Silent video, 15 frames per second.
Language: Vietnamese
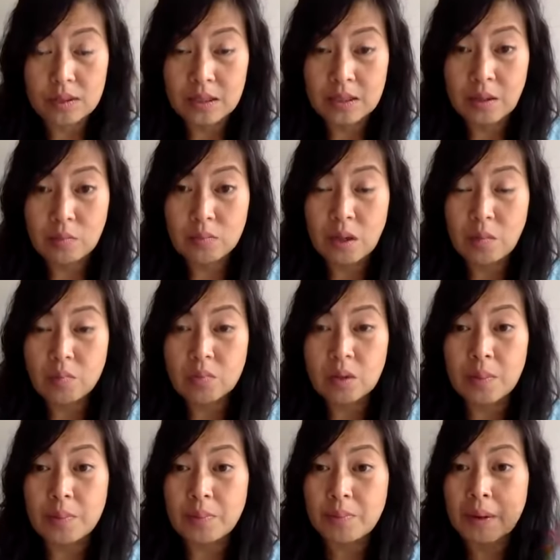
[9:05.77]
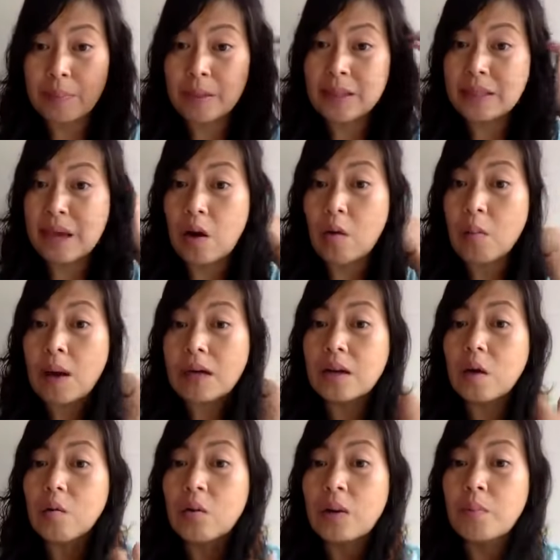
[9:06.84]
thì tổng thống Trump mà bên tàu bắt
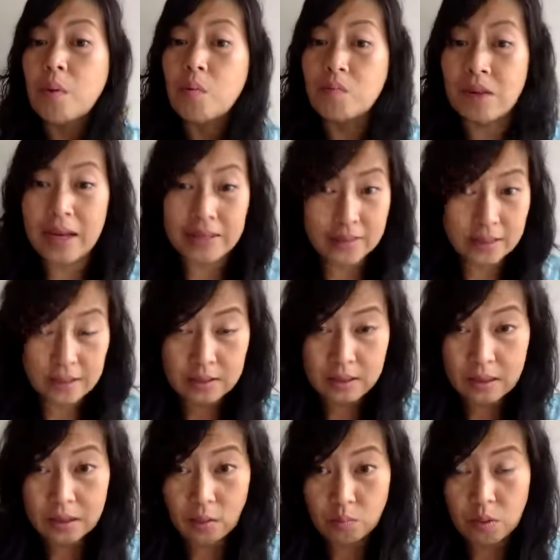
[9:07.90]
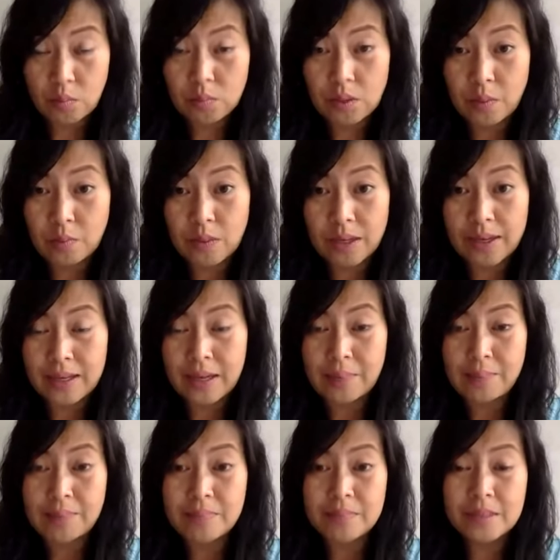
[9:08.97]
đầu là bùng phát dịch thì tổng thống Trump đã
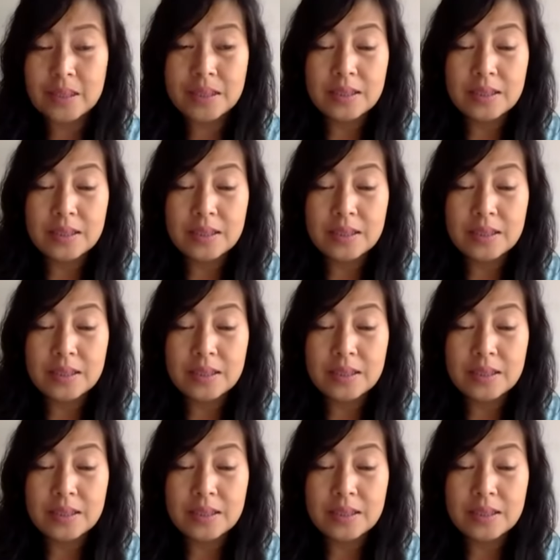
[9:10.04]
cấm